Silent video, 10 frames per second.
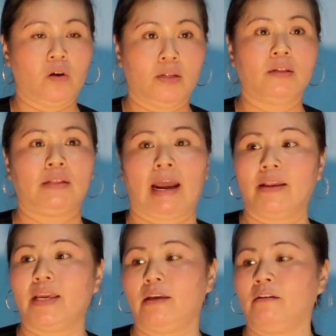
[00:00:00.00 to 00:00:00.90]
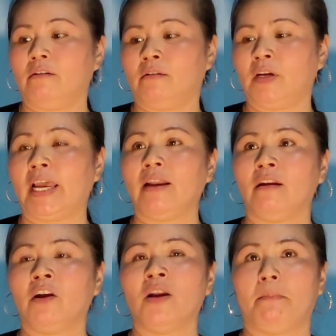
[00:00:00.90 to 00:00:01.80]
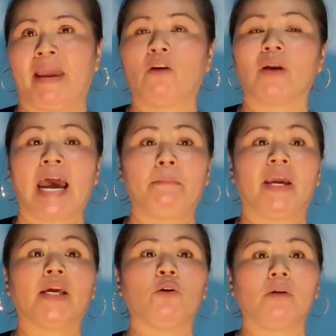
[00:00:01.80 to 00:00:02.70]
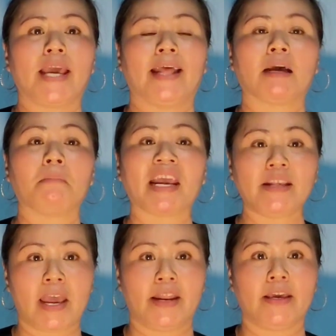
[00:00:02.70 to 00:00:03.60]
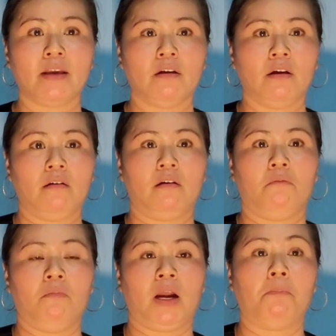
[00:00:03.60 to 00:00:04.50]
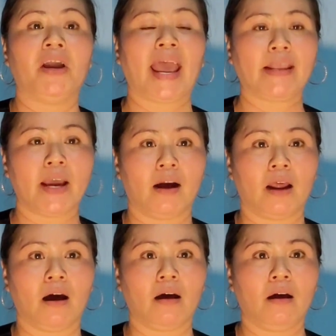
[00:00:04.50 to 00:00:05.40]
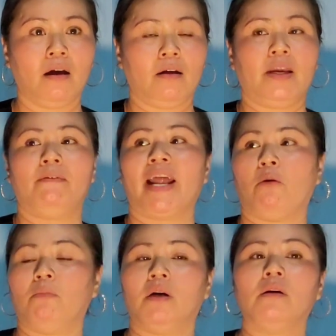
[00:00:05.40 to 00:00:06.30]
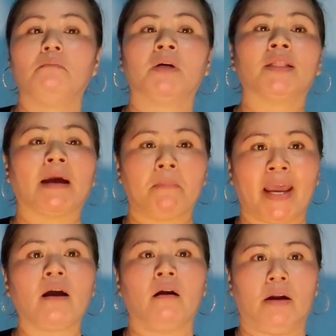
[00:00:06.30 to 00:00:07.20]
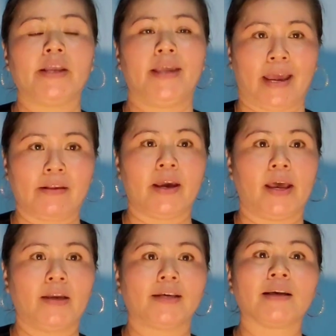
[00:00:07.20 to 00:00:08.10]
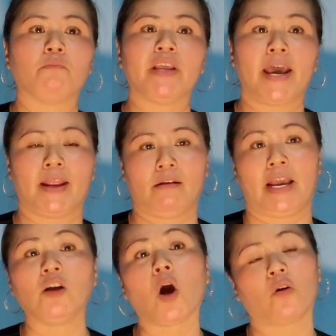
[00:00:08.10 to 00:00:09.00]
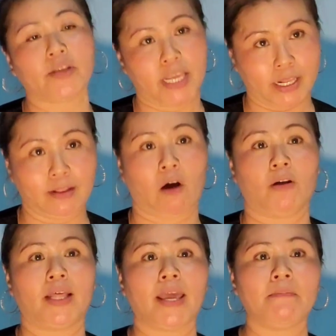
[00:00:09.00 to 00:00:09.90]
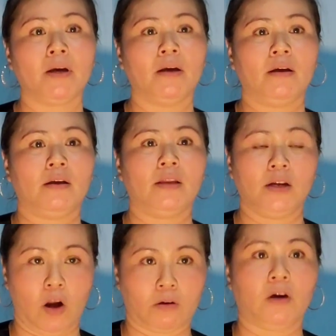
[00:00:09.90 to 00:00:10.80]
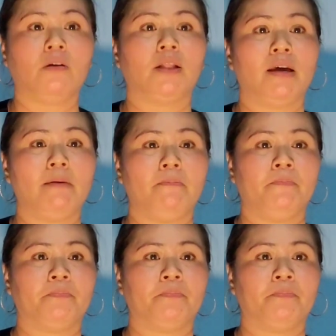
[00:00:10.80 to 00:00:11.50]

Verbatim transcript: Ôi, tại vì cái nó nói là mẹ con la, mẹ kêu dì hai tắt máy về đi, gần 12 giờ đó. Cái bắt đầu mửa tắt máy để dì hai về, cái xong về vẫn còn nói chuyện điện thoại tiếp, dạ. Vẫn còn nói tiếp.